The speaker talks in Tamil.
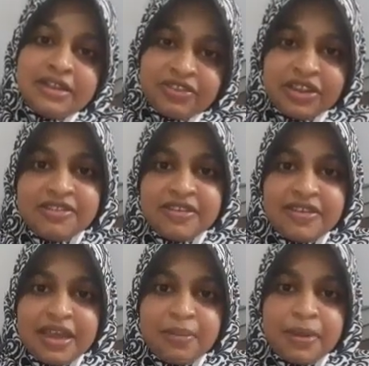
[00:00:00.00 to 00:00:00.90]
டிஸ்ட்ரிக்ட்
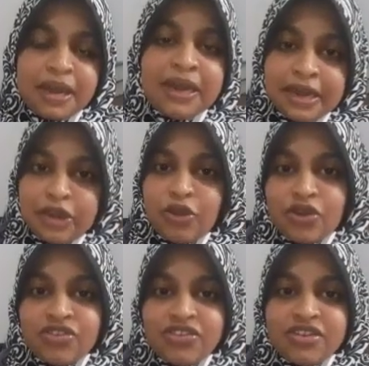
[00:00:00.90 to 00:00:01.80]
ஜட்ஜாக இருப்பாங்க ரெண்டு
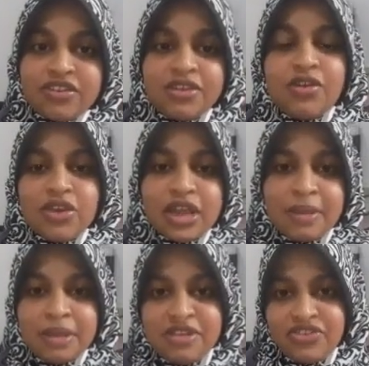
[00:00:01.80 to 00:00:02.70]
கோர்ட்ஸ் இருக்குது ஒன்று
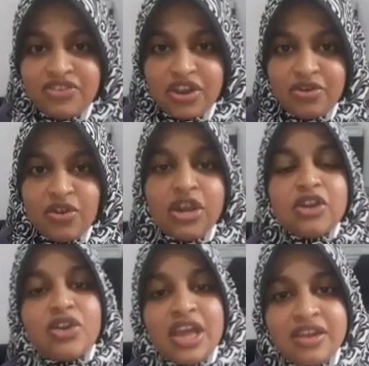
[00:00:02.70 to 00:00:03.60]
மெஜிஸ்ட்ரேட் கோர்ட்
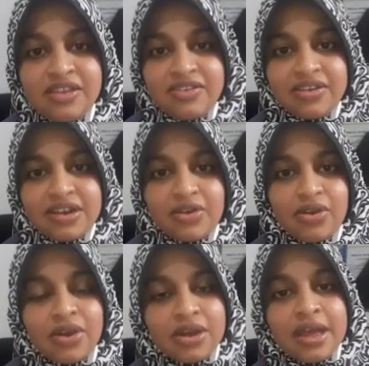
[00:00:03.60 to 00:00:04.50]
இன்னொன்று அடிஷனல்
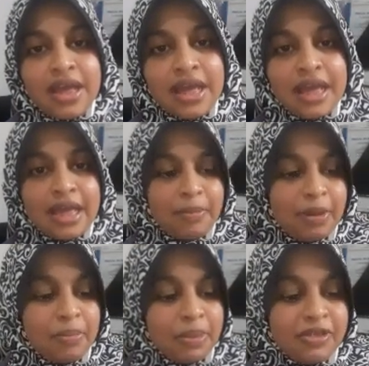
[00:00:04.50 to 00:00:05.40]
கோர்ட்
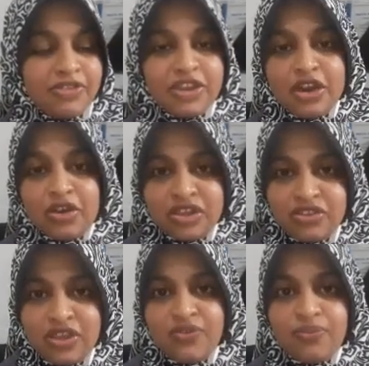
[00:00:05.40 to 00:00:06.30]
இப்போ மெஜிஸ்ட்ரேட்
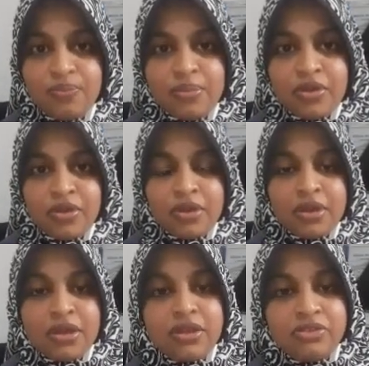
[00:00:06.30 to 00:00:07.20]
கோர்ட் சீஃப்
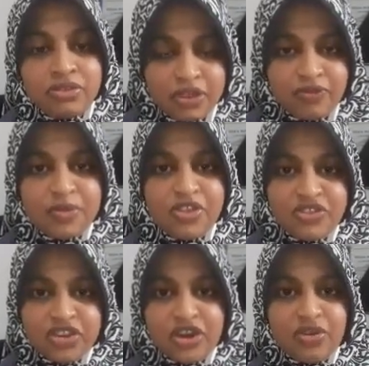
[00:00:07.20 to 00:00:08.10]
சீஃப்
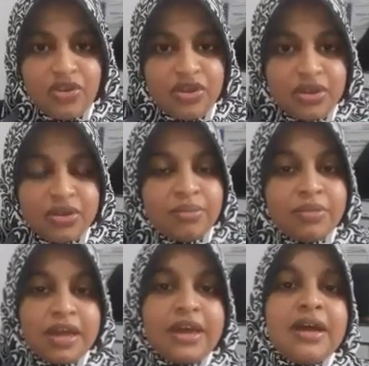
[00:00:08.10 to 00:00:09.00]
மெஜிஸ்ட்ரேட் கோர்ட்டுக்கும்
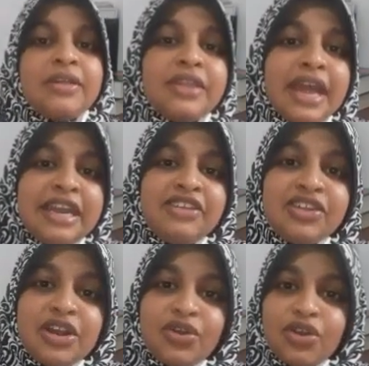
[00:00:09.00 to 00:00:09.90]
அந்த
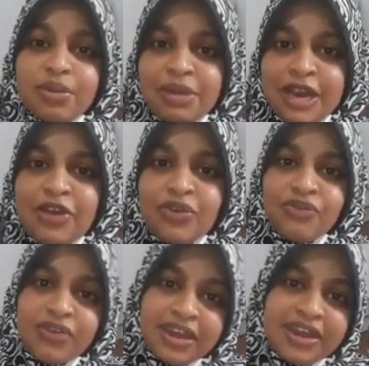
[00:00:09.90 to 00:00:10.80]
அடிஷனல் கோர்ட்டுக்கும் இடையில் ஒரு
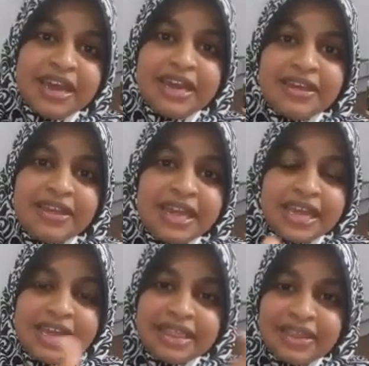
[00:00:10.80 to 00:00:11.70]
விரண்டா இருக்குது
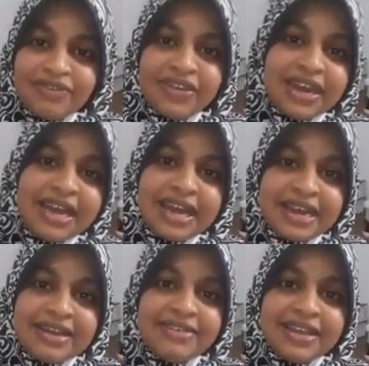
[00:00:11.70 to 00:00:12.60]
இந்த விரண்டா
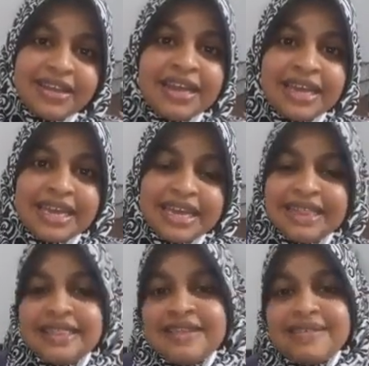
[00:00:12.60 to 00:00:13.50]
நடுவில் தான்
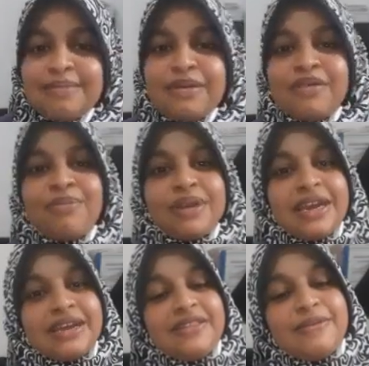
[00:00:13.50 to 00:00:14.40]
இந்த சம்பவம்
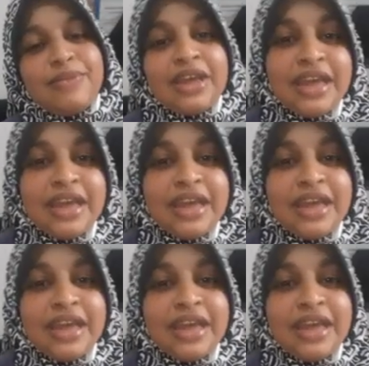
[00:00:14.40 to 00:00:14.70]
நடக்குது